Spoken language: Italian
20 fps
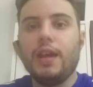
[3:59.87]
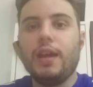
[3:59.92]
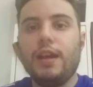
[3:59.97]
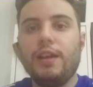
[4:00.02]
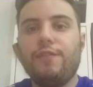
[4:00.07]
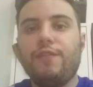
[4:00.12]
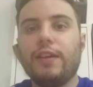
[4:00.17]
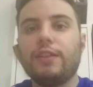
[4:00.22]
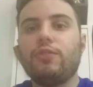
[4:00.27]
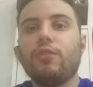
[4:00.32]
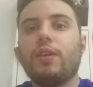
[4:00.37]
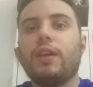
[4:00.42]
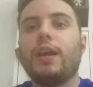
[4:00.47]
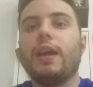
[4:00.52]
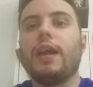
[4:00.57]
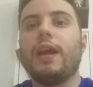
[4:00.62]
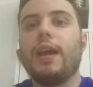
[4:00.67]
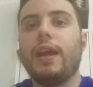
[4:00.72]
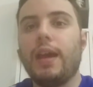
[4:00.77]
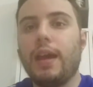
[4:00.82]
Il fatto è
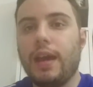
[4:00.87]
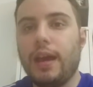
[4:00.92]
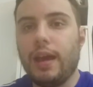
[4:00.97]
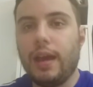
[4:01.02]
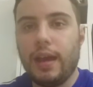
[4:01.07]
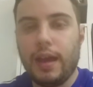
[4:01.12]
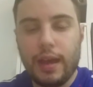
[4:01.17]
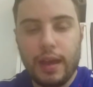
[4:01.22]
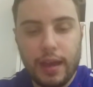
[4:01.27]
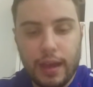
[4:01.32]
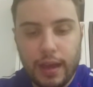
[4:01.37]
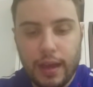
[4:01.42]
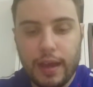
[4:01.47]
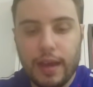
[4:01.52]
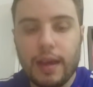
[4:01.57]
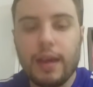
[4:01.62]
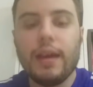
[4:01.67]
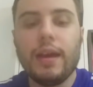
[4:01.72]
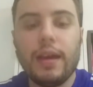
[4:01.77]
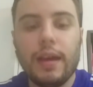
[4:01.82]

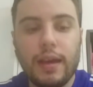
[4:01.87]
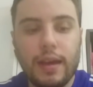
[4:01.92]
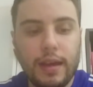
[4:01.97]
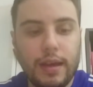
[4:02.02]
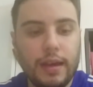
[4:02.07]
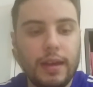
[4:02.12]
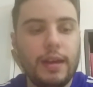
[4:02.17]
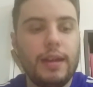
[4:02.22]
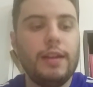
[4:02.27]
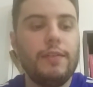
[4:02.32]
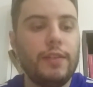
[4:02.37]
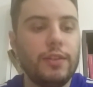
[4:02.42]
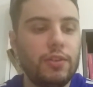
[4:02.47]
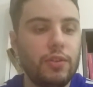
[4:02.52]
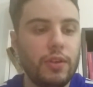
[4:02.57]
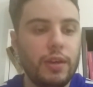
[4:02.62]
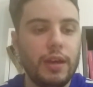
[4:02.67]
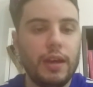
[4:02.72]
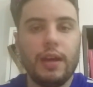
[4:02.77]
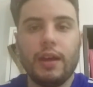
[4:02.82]
che il fatto
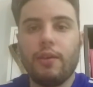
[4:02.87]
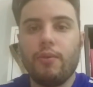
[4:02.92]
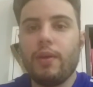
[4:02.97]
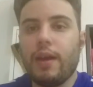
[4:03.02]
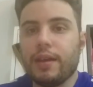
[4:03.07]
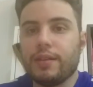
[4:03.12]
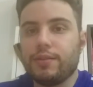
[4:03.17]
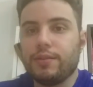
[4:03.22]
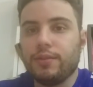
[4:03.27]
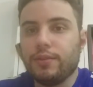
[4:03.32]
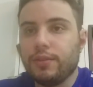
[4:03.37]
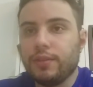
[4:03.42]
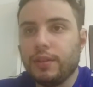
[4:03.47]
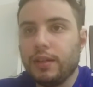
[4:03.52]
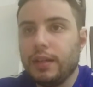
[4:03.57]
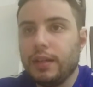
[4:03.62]
è che è questo,